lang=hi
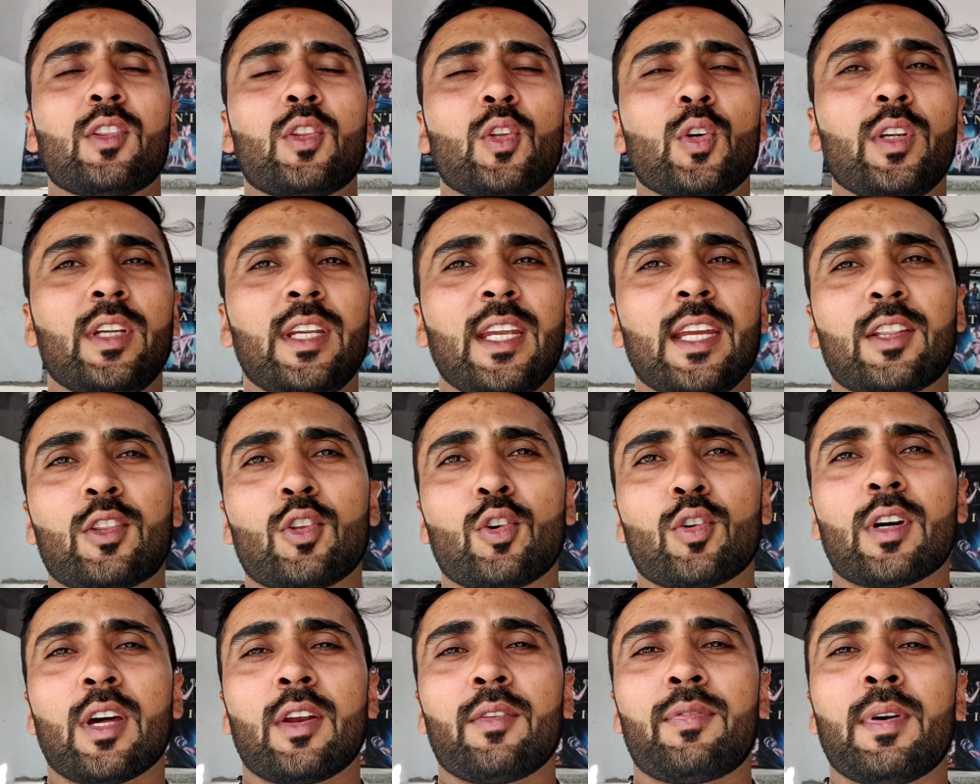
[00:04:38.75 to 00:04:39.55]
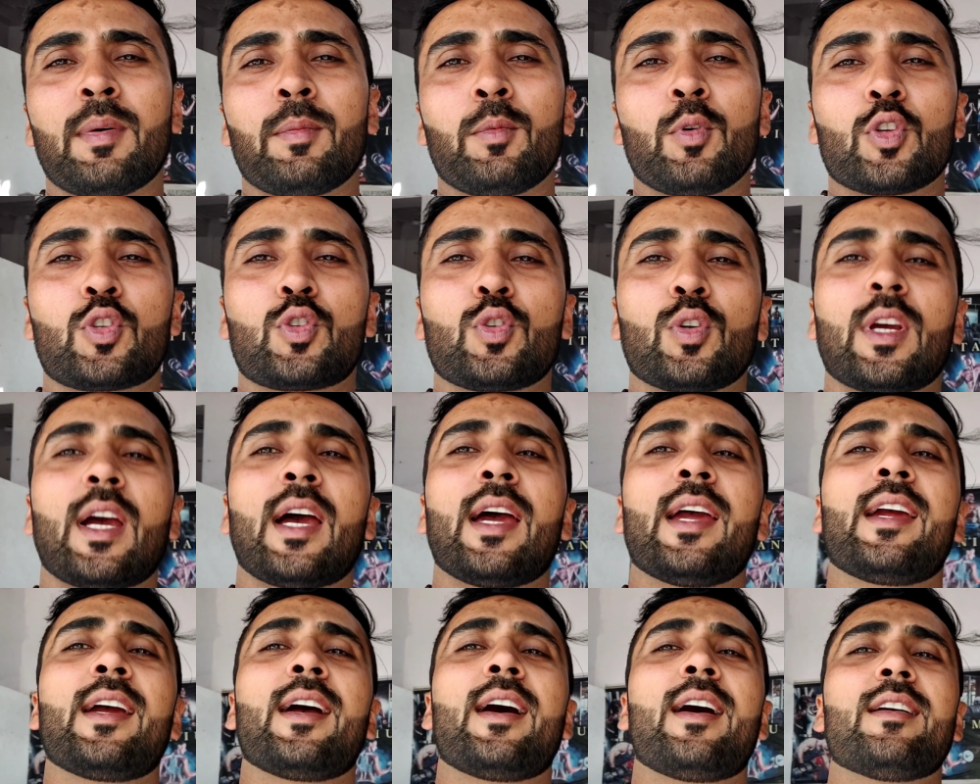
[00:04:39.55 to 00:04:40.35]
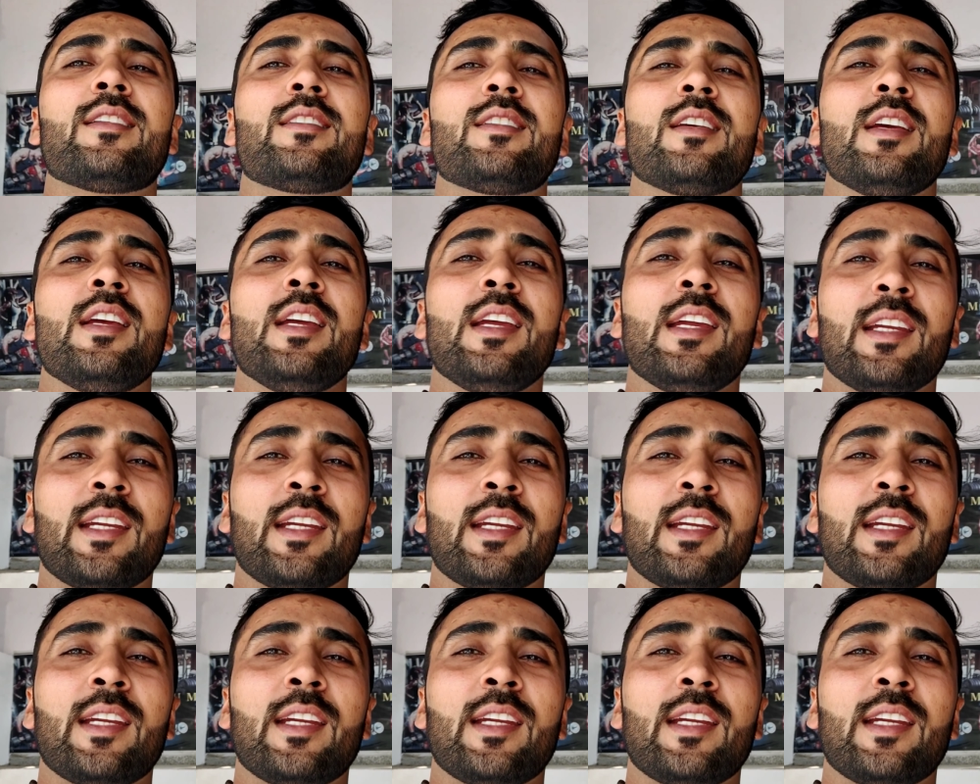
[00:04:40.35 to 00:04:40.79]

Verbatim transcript: तो ये तो कन्फर्म हो चुका है आज